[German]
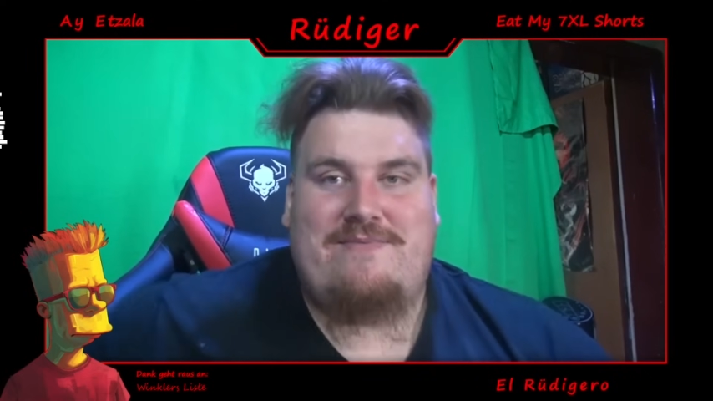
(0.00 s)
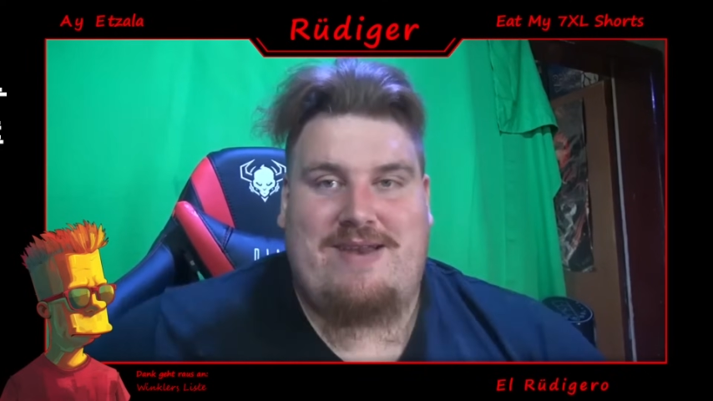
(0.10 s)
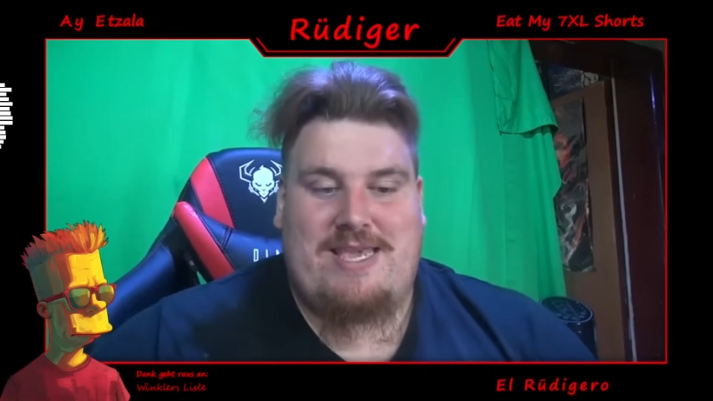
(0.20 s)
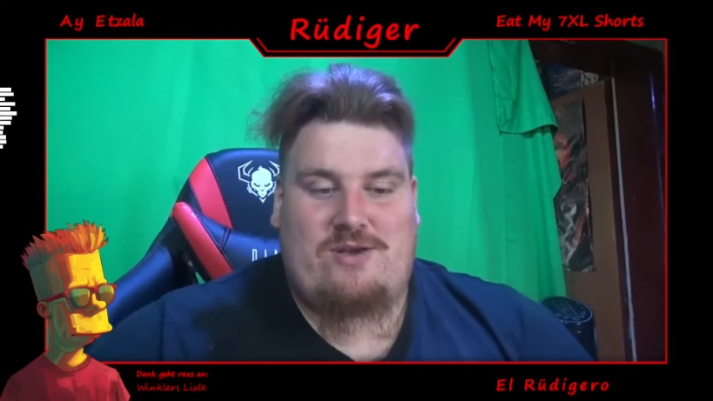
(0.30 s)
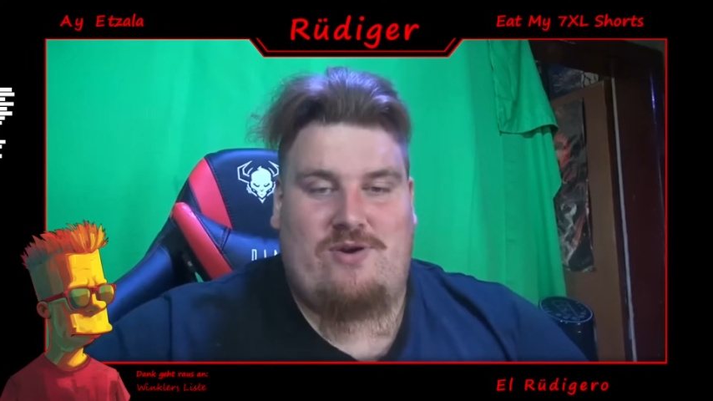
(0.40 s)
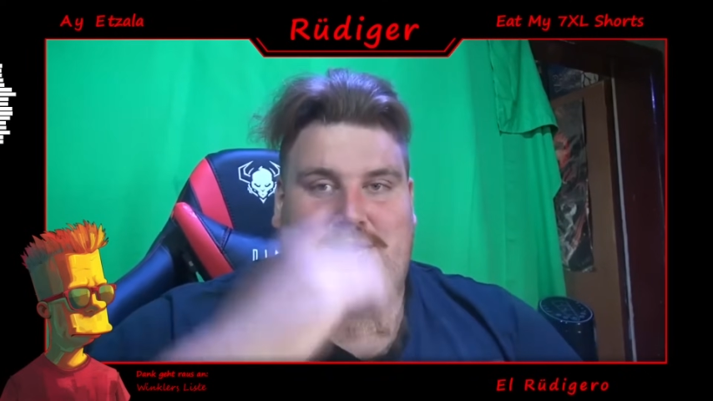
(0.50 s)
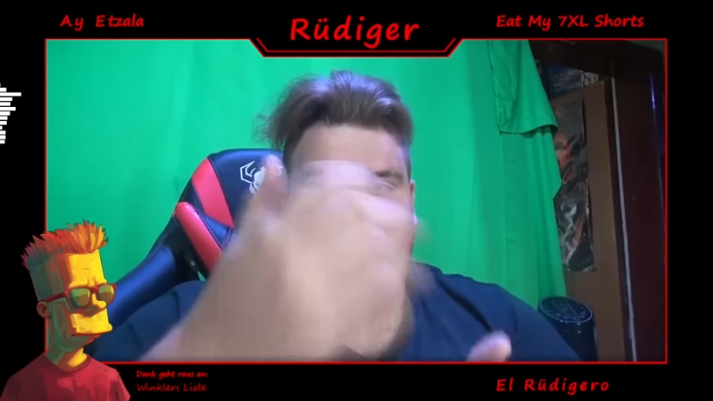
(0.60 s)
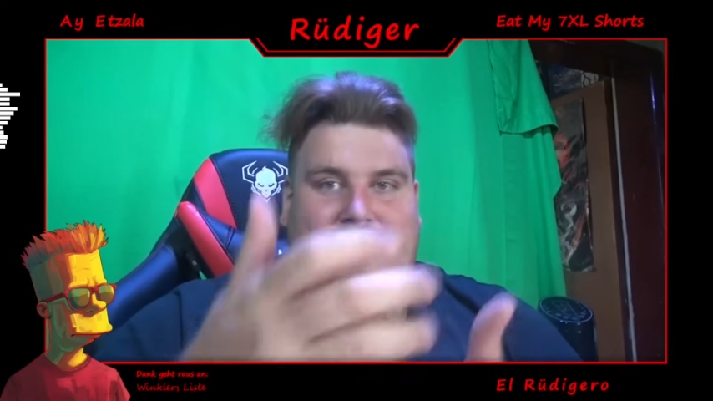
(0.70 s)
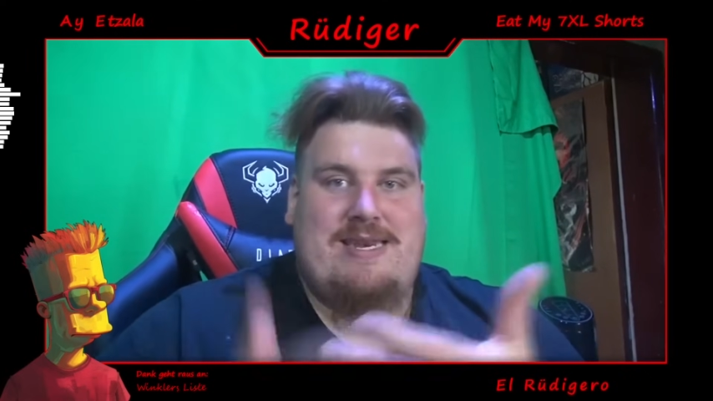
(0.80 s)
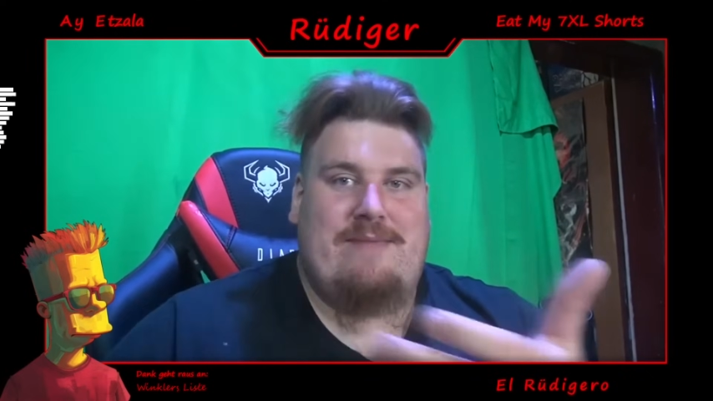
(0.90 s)
weil ich konnte
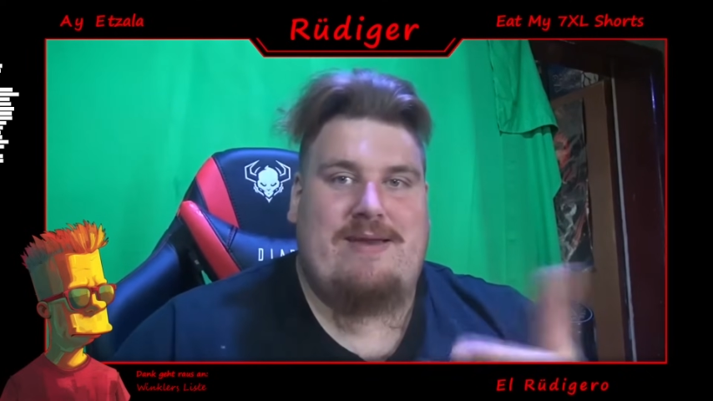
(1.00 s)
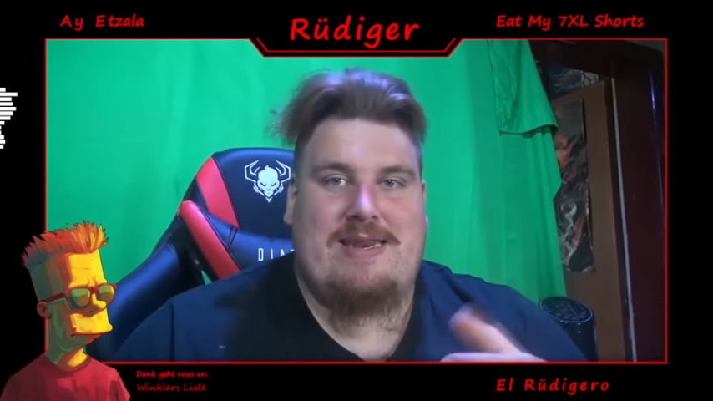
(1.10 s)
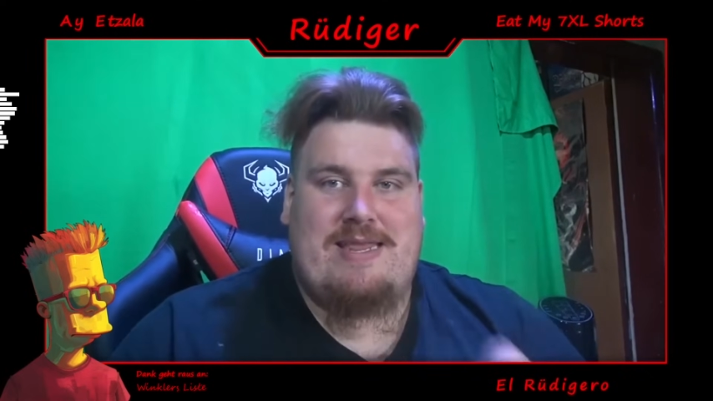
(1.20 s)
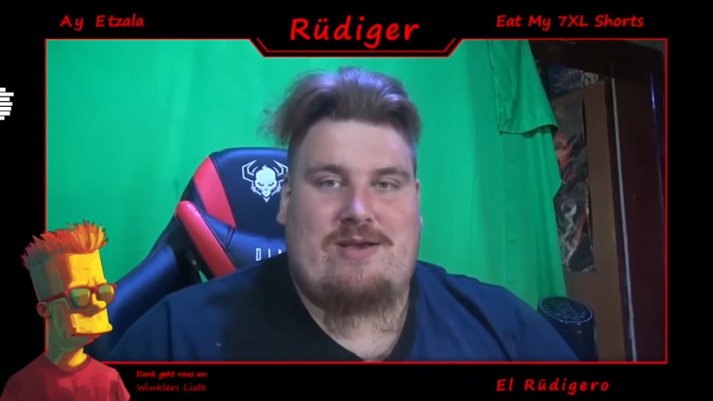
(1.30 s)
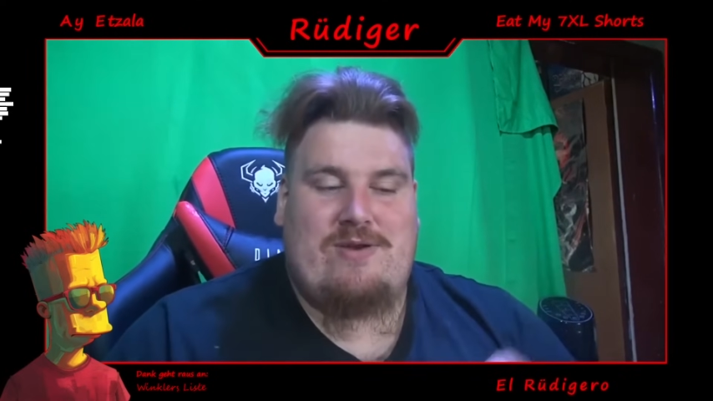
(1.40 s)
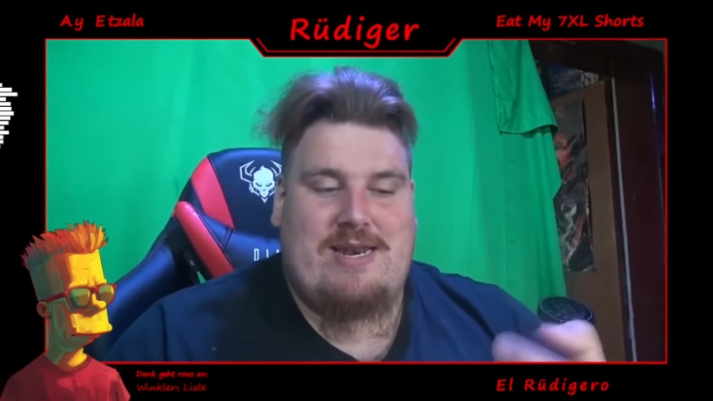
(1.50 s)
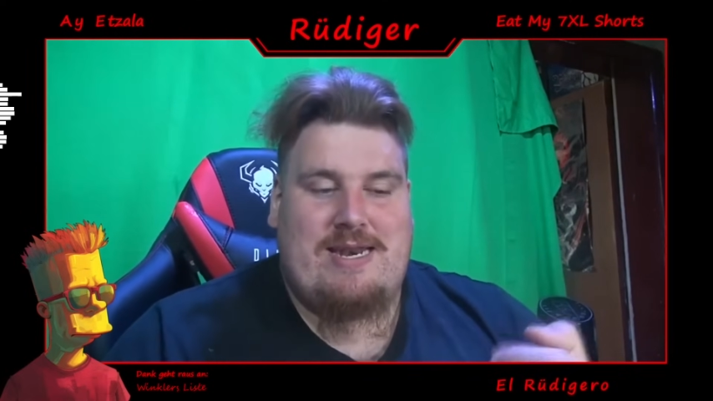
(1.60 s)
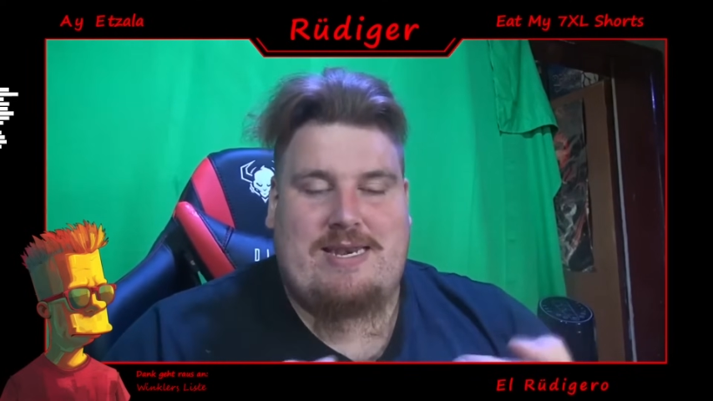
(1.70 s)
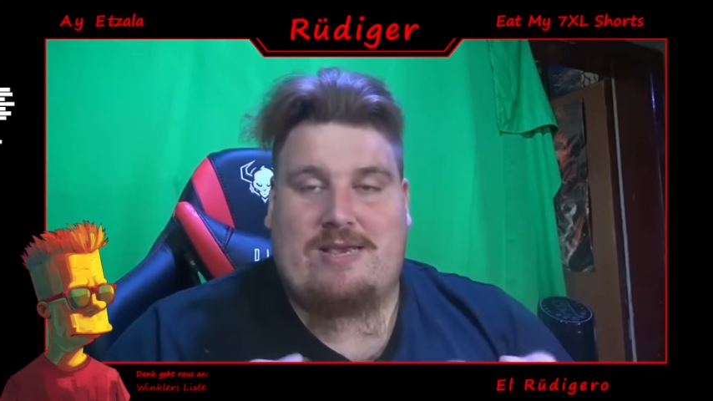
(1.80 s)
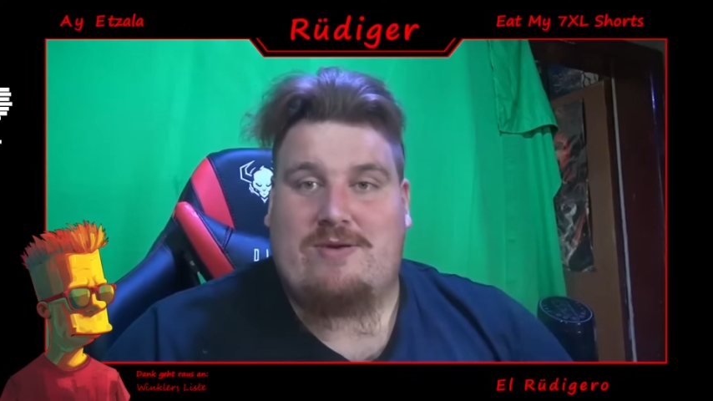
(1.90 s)
mein Tablet, ich konnte
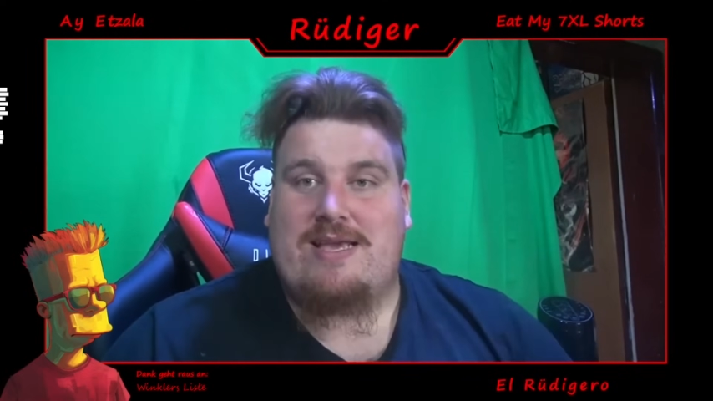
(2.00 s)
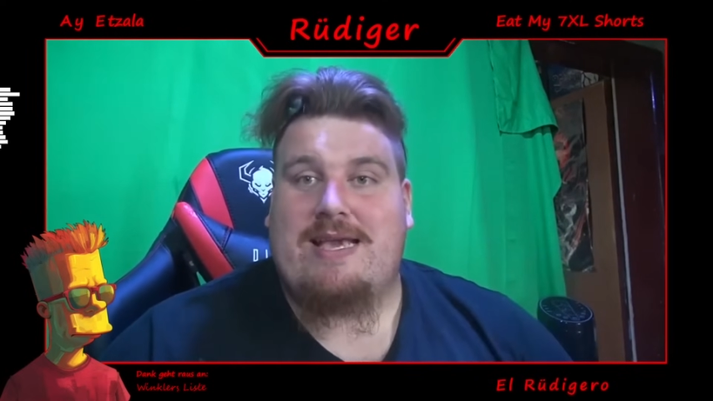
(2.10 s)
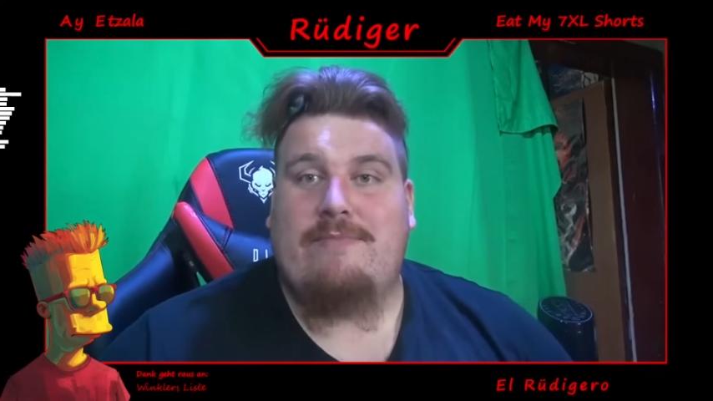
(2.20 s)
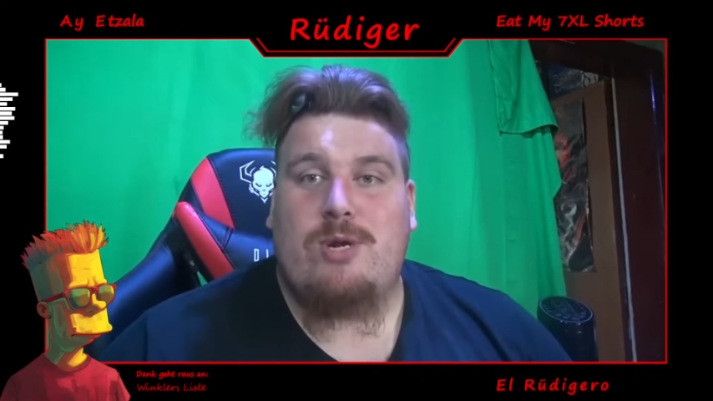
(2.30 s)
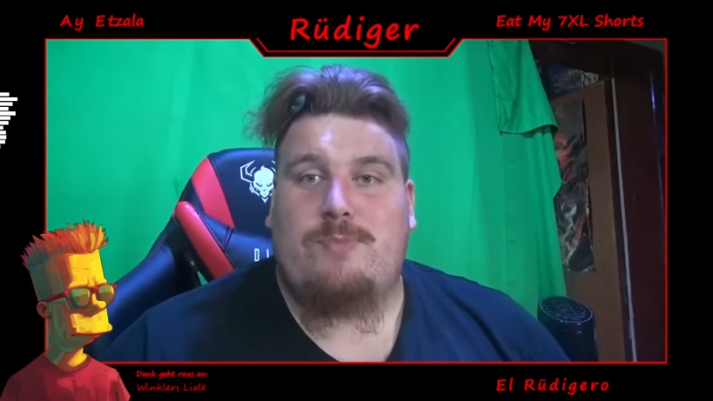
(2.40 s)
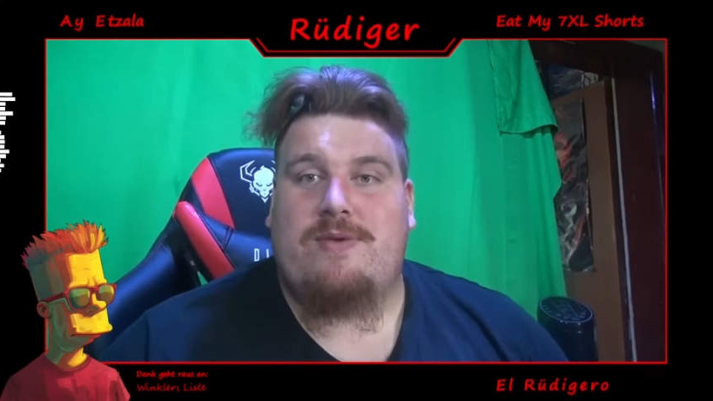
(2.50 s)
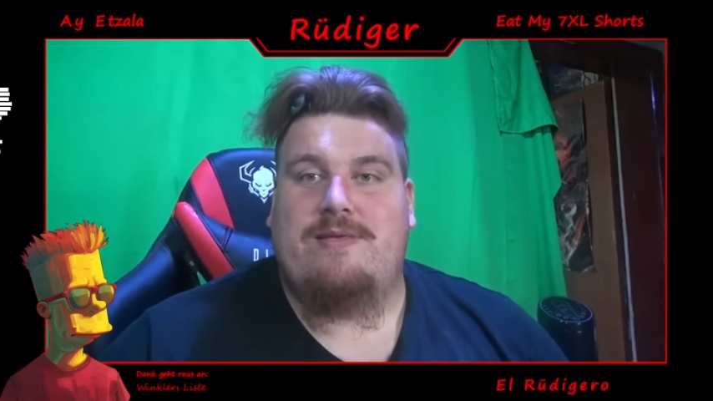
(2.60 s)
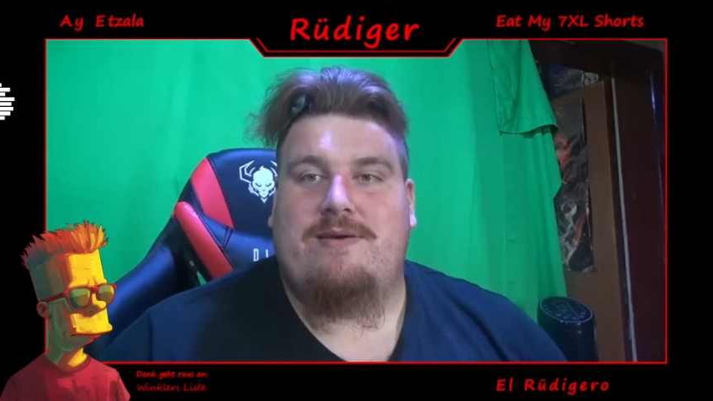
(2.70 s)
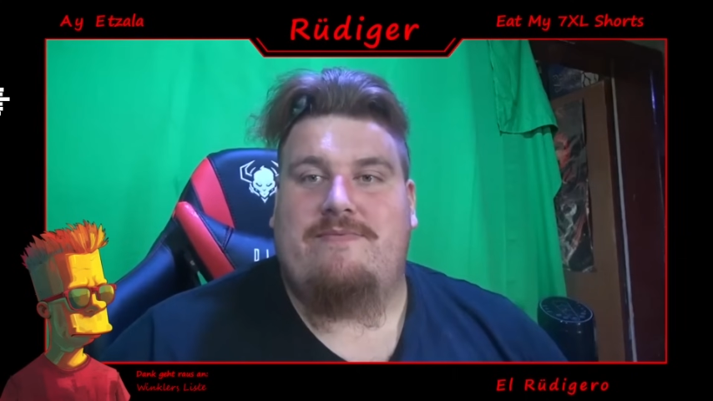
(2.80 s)
nicht, ich konnte kein Gameboy spielen,